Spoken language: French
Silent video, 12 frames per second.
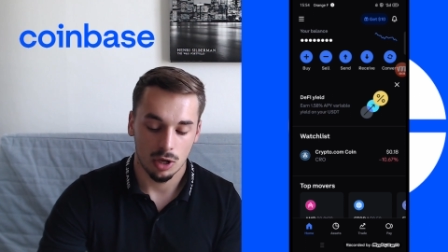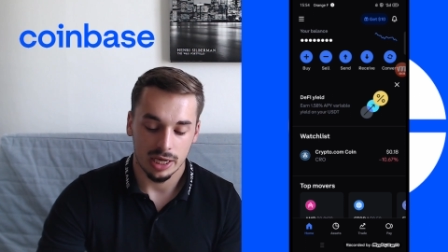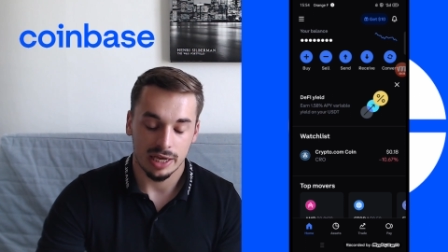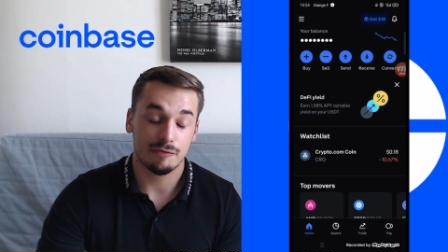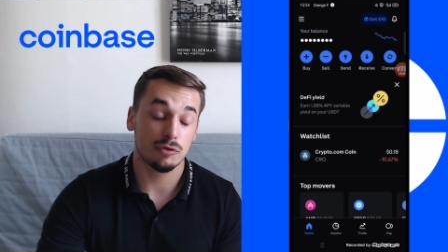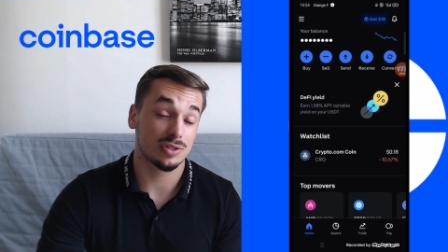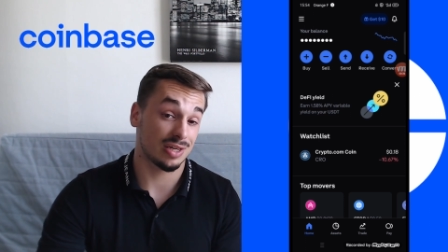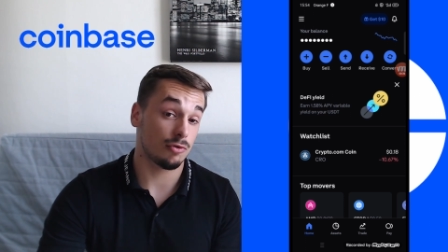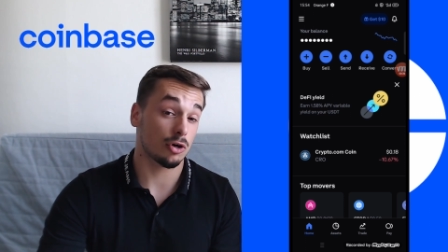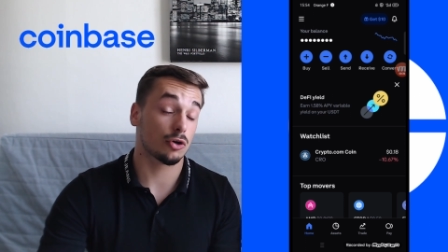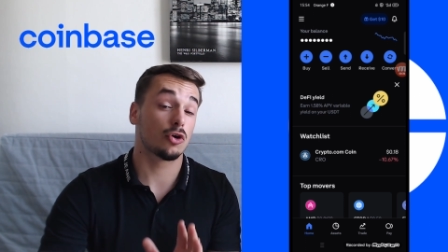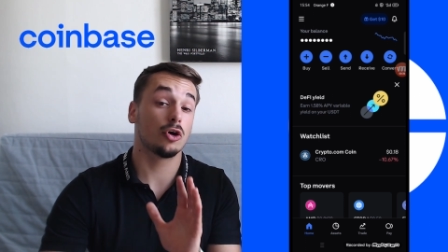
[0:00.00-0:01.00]
Il faut
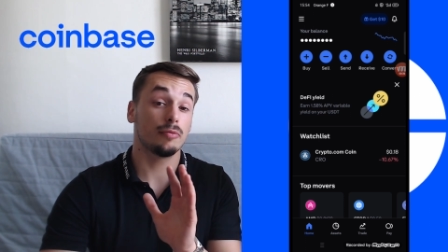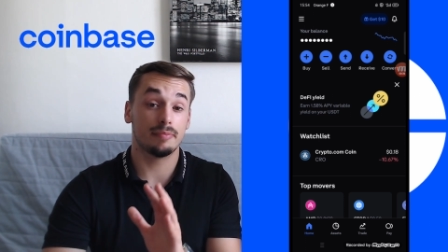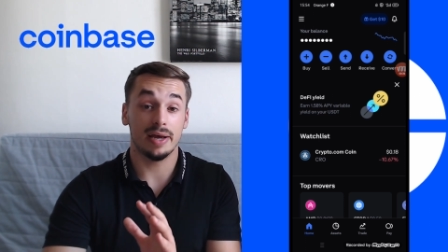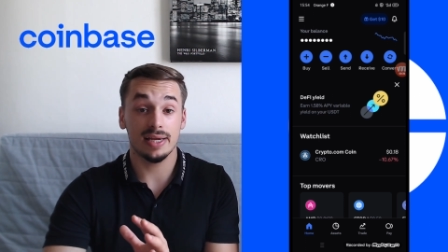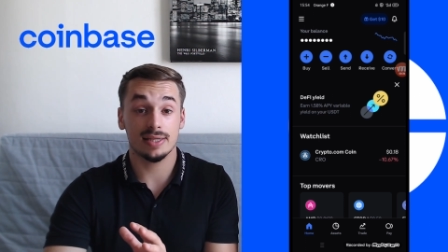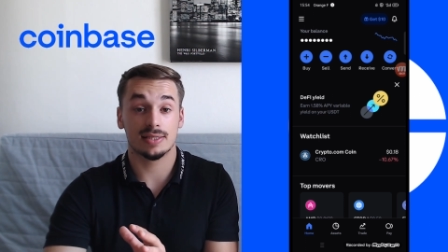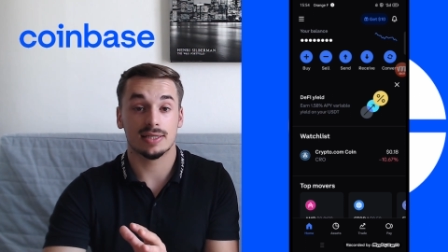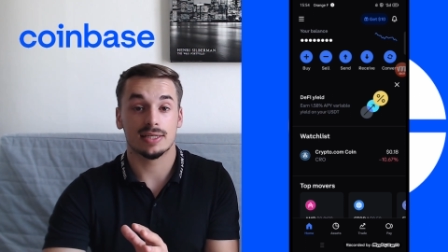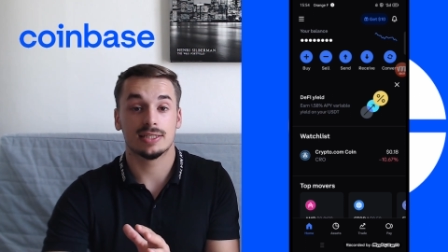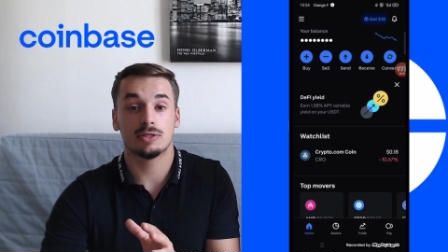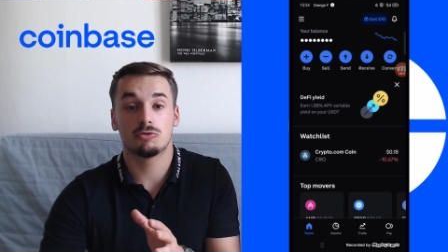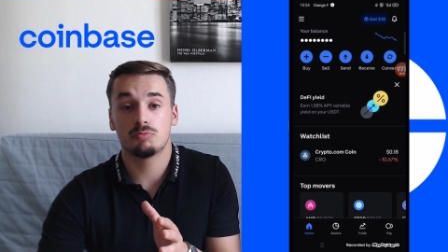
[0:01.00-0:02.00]
savoir que Coinbase,
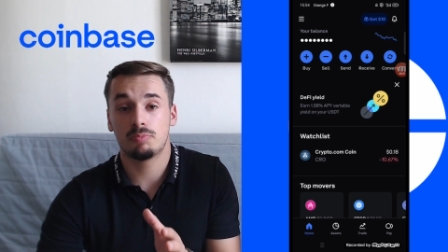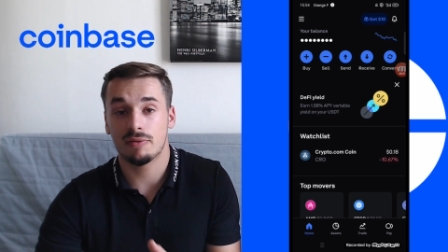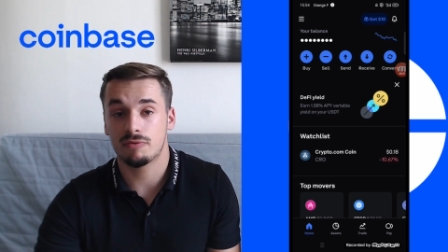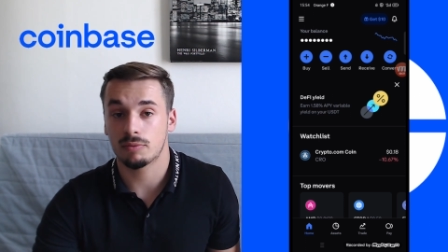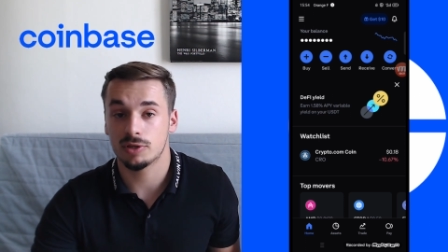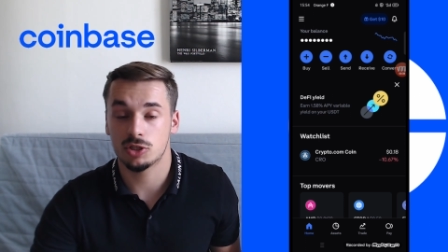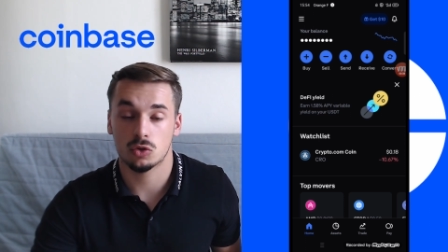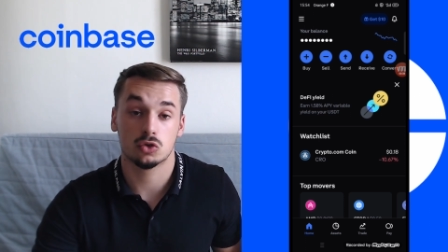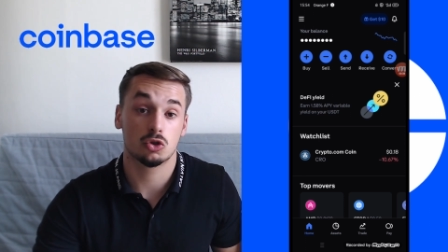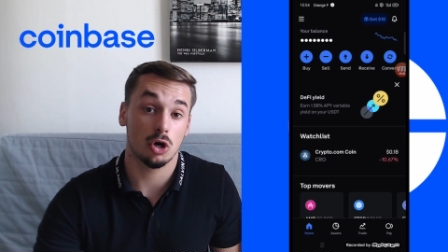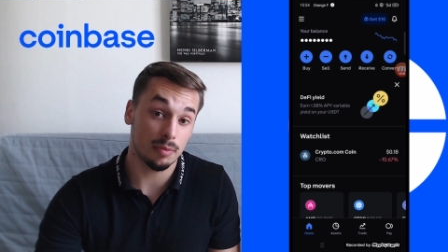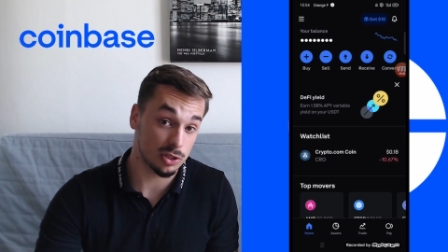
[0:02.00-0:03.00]
c'est une plateforme d'échange
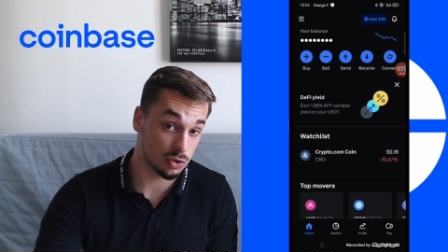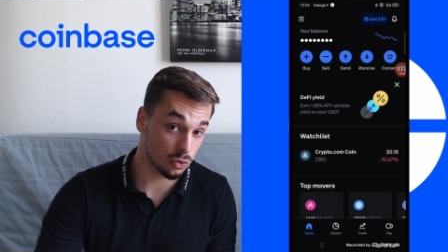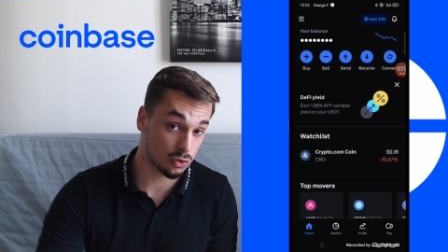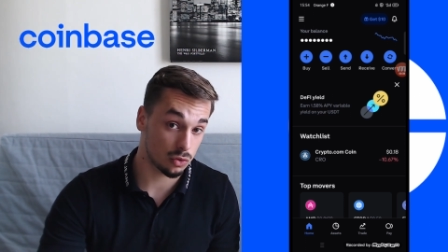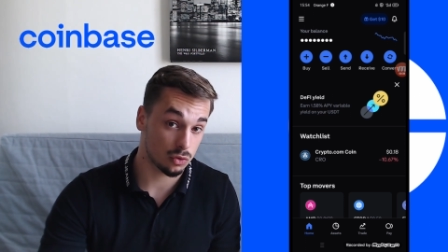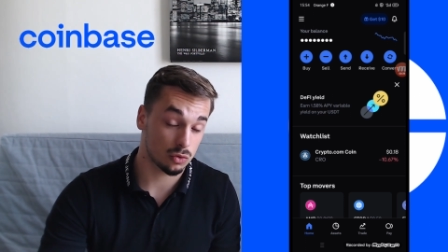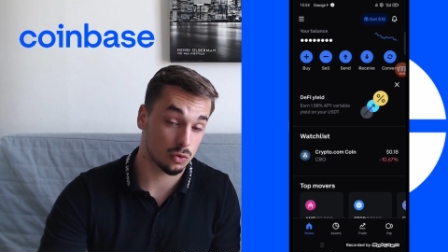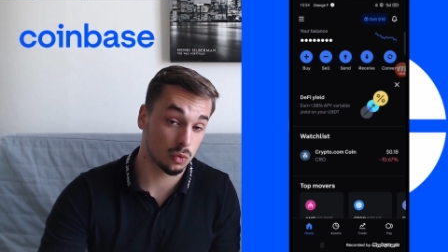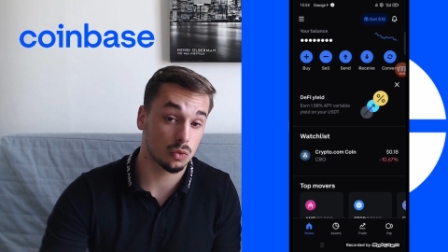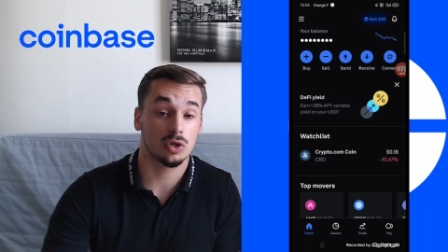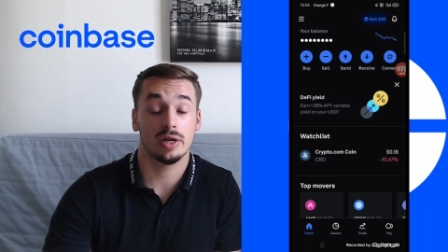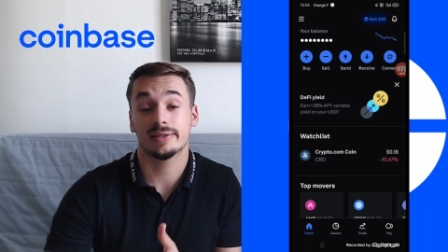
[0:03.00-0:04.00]
comme les autres,
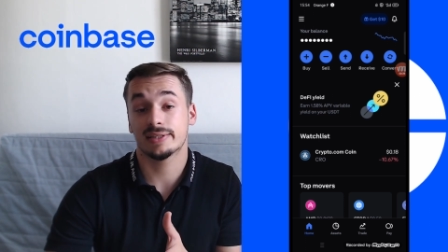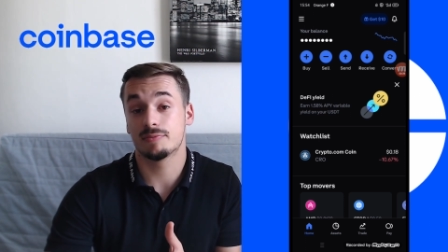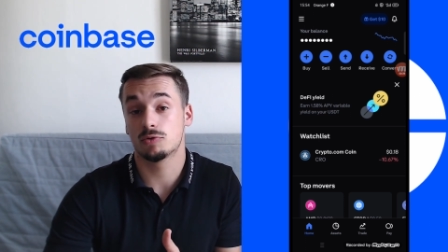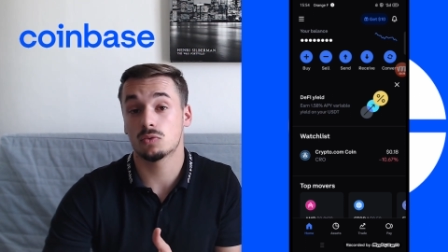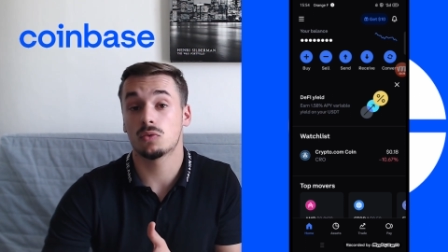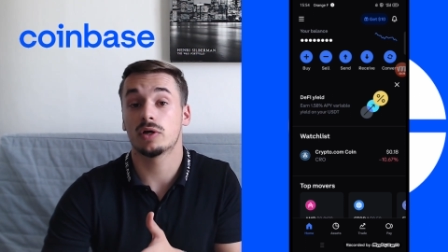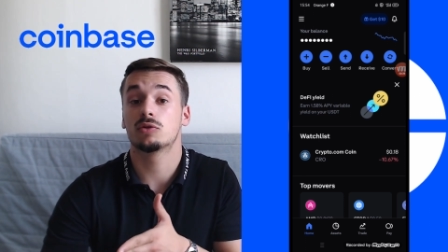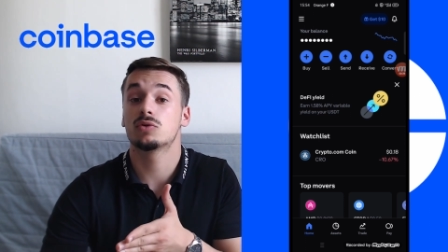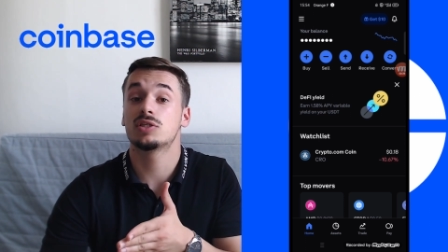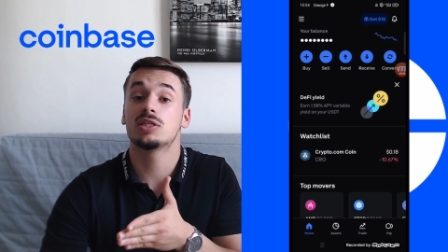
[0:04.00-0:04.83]
donc l'inscription est aussi